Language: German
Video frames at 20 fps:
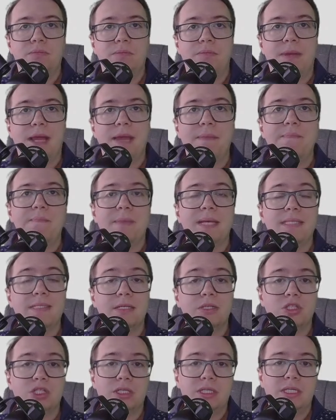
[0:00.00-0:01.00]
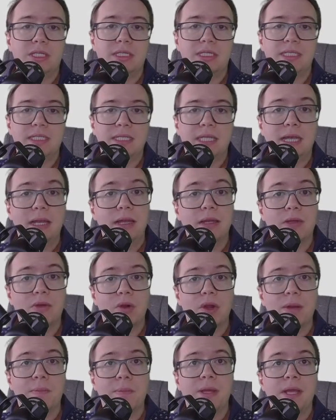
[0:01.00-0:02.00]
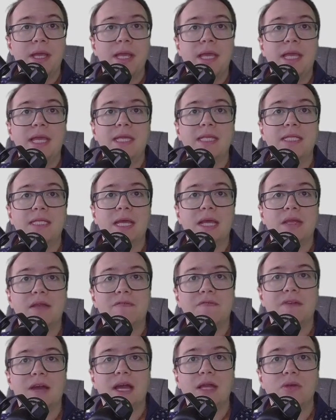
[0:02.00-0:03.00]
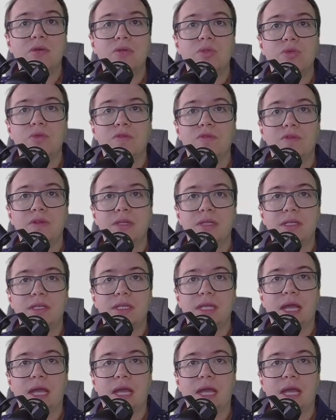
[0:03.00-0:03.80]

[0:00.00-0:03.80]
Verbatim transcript: beim Messenger-Dienst Telegram interne Fahndungsrufe,